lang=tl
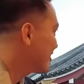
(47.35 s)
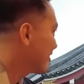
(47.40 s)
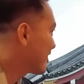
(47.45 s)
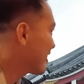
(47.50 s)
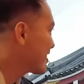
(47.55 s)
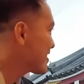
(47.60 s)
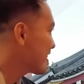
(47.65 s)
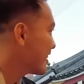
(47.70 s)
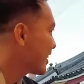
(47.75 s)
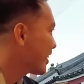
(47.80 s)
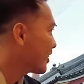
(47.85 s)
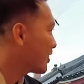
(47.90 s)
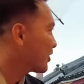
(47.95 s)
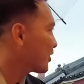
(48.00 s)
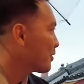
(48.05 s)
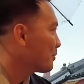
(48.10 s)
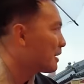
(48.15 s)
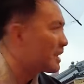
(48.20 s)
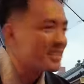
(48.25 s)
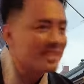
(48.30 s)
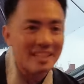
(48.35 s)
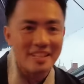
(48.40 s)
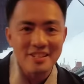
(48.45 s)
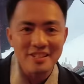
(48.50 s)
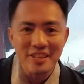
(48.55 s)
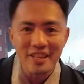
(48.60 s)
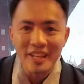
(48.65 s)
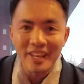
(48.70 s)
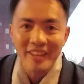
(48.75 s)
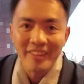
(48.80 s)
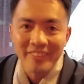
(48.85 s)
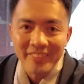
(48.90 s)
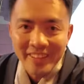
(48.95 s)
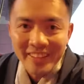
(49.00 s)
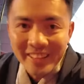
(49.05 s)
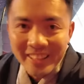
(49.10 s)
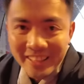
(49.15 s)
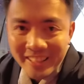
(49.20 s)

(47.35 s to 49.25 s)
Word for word: Ayan, sa likod ko pala sila JM.